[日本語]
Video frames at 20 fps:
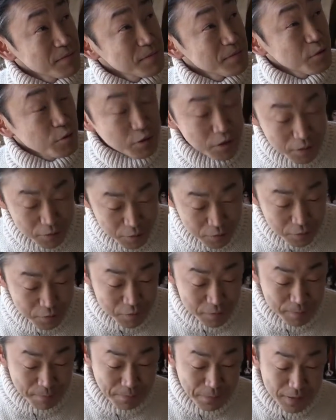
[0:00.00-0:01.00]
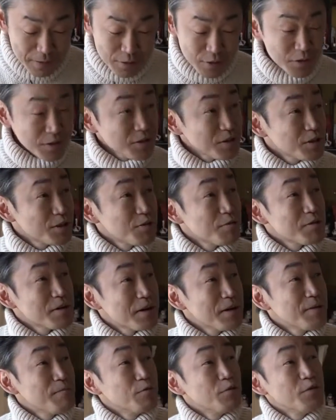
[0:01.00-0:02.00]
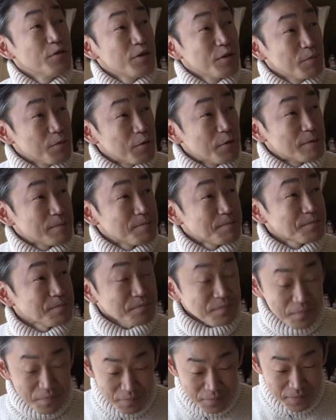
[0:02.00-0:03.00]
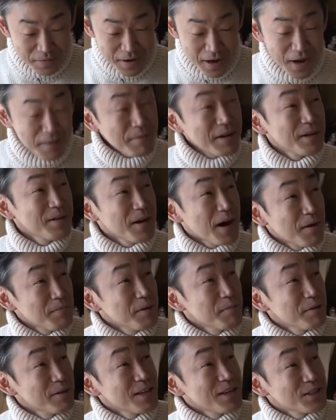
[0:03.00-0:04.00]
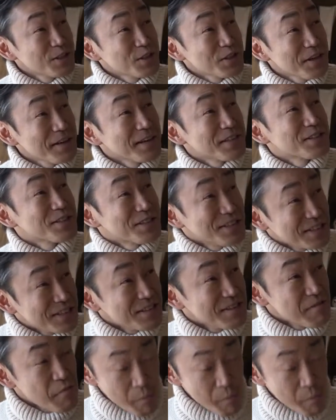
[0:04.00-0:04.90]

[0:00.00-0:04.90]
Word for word: どちらかというと塩辛いものよりも甘い、甘めの味付けが好き